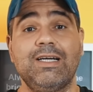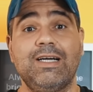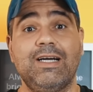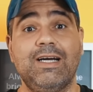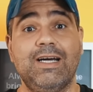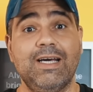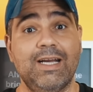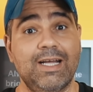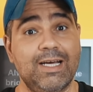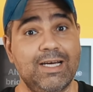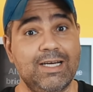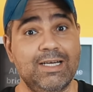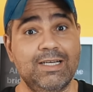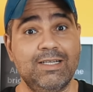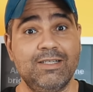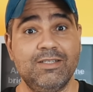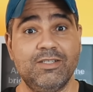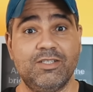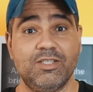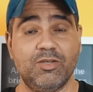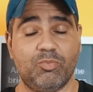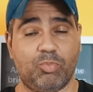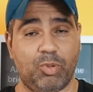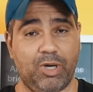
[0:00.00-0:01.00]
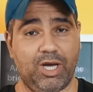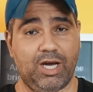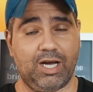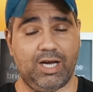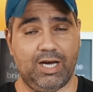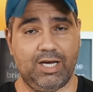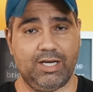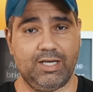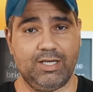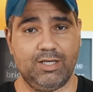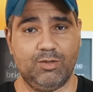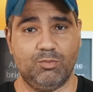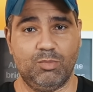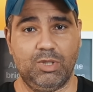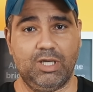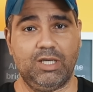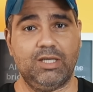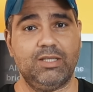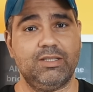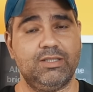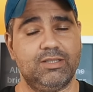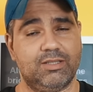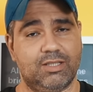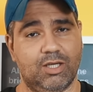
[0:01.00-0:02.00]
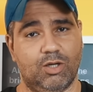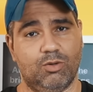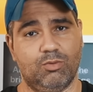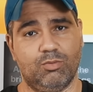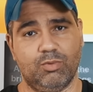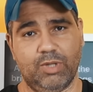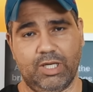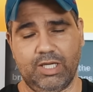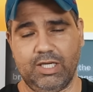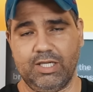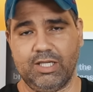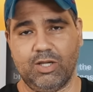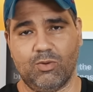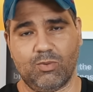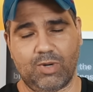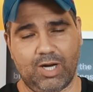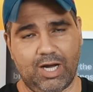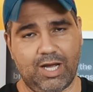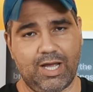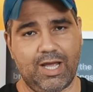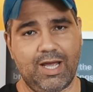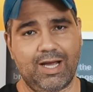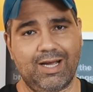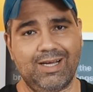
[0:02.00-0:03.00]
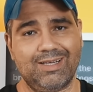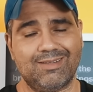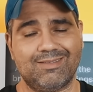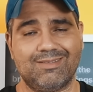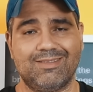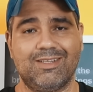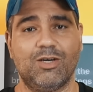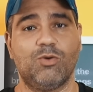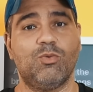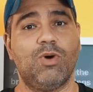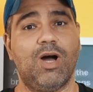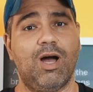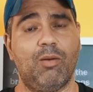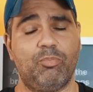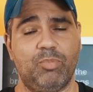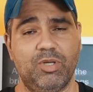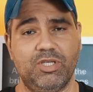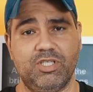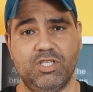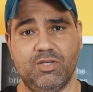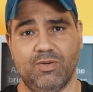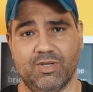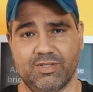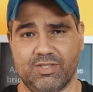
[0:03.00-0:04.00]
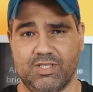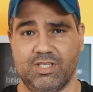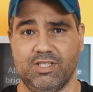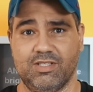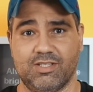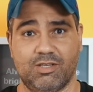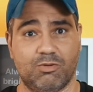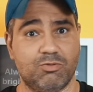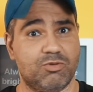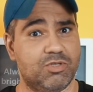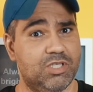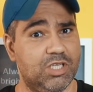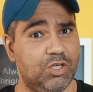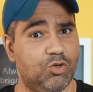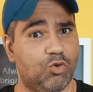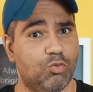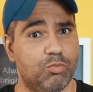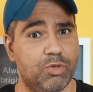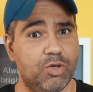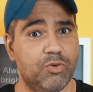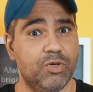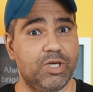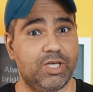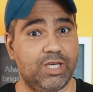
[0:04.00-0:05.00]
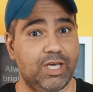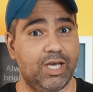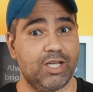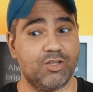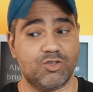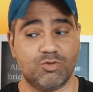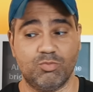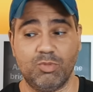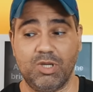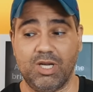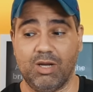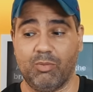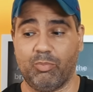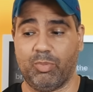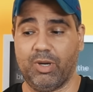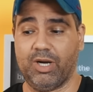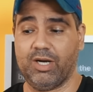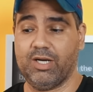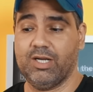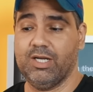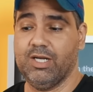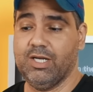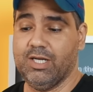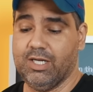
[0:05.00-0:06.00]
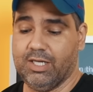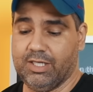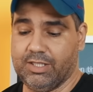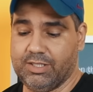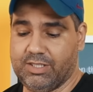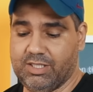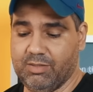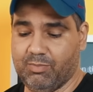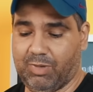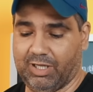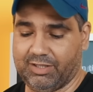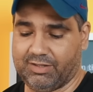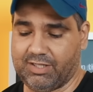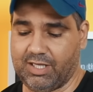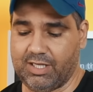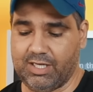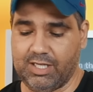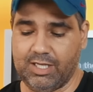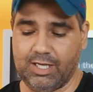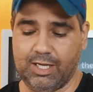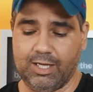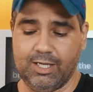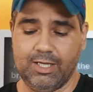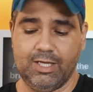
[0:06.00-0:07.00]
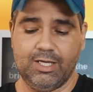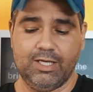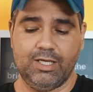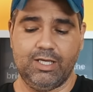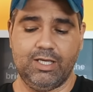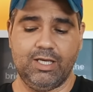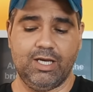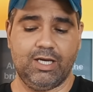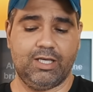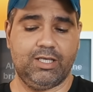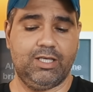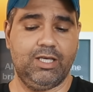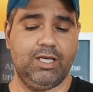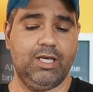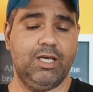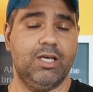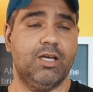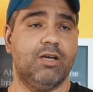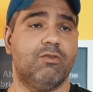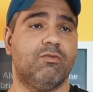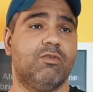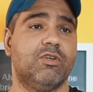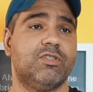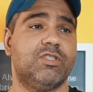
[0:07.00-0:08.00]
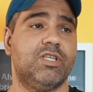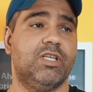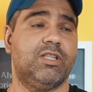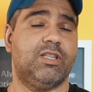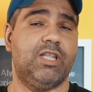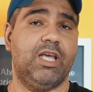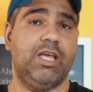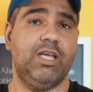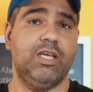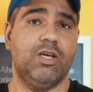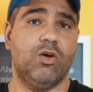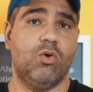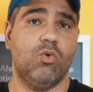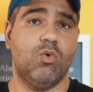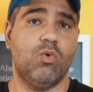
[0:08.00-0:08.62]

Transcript: grande pra caramba, então ele não carrega tão rapidinho assim. São 5.500 mAh de bateria e aqui você tem